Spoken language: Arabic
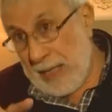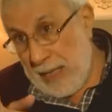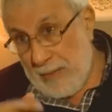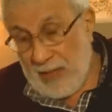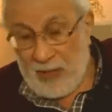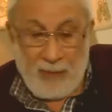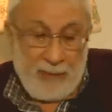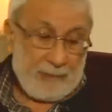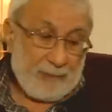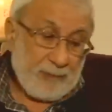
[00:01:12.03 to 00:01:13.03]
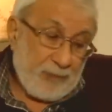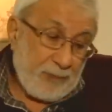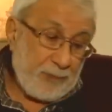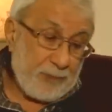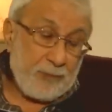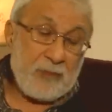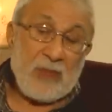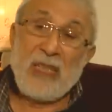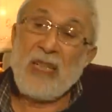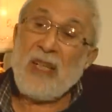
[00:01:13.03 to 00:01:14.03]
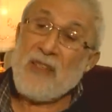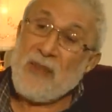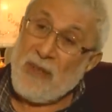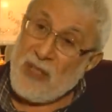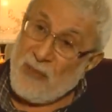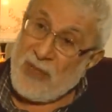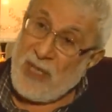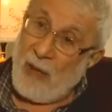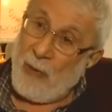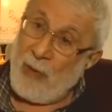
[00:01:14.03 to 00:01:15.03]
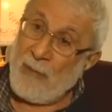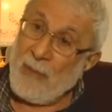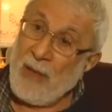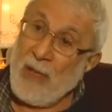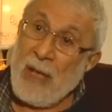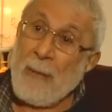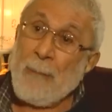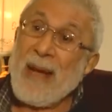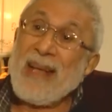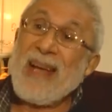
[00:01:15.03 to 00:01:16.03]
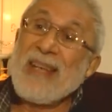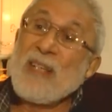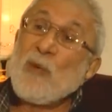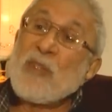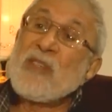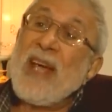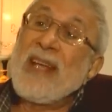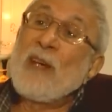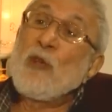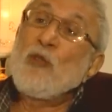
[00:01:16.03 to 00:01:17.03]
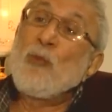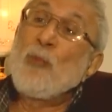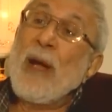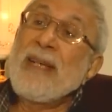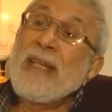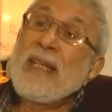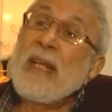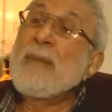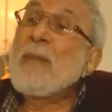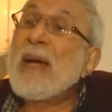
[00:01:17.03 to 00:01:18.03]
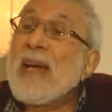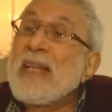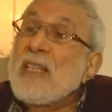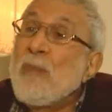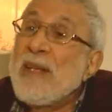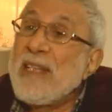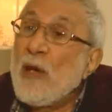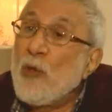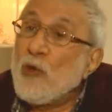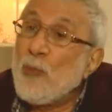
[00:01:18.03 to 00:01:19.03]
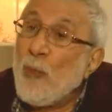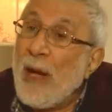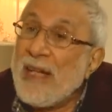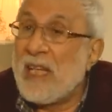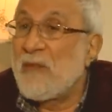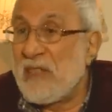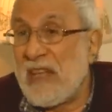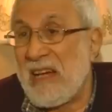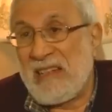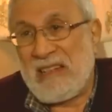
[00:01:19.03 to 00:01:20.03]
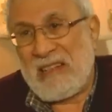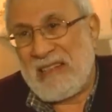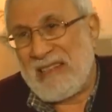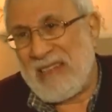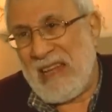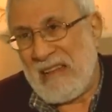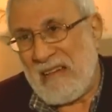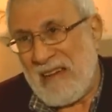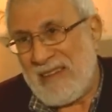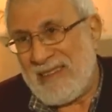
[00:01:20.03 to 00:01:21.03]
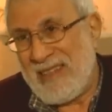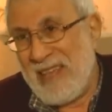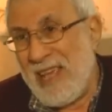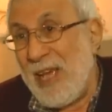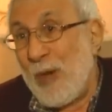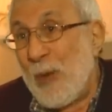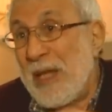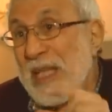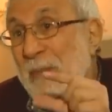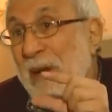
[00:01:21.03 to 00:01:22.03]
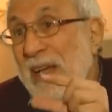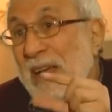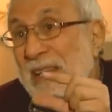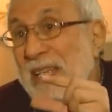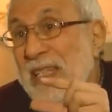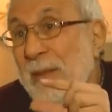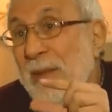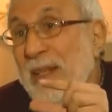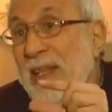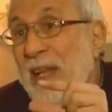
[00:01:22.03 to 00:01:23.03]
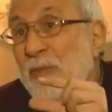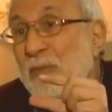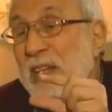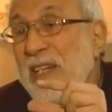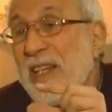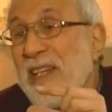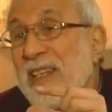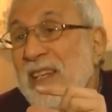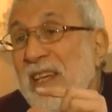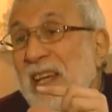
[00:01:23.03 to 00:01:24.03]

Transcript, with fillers: كلامك جميل الحزب حزب الدعوه ما كان يوصي على كتب معينة ما كان يتبنى كتب معينة في داخل الحلقات وإنما كان يتبنى فكرا